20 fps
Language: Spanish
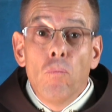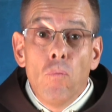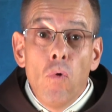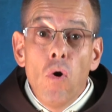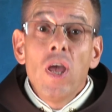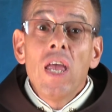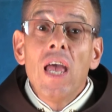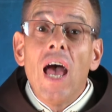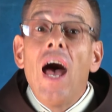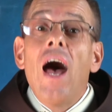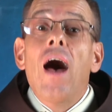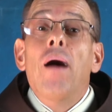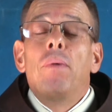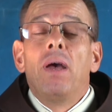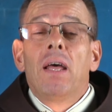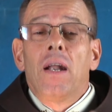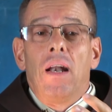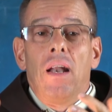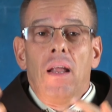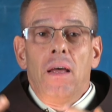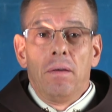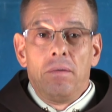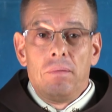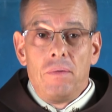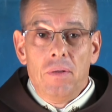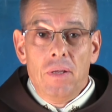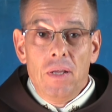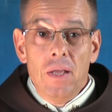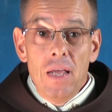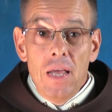Voy a verla,
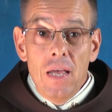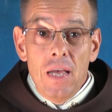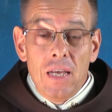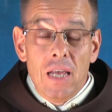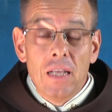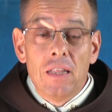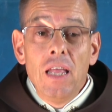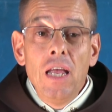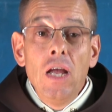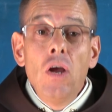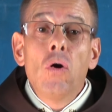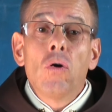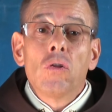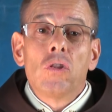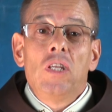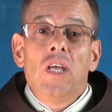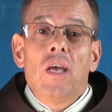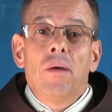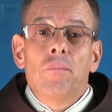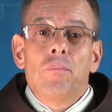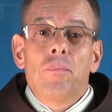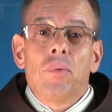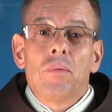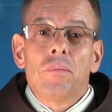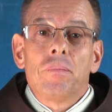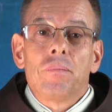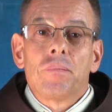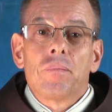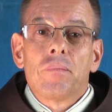que tengo tiempo.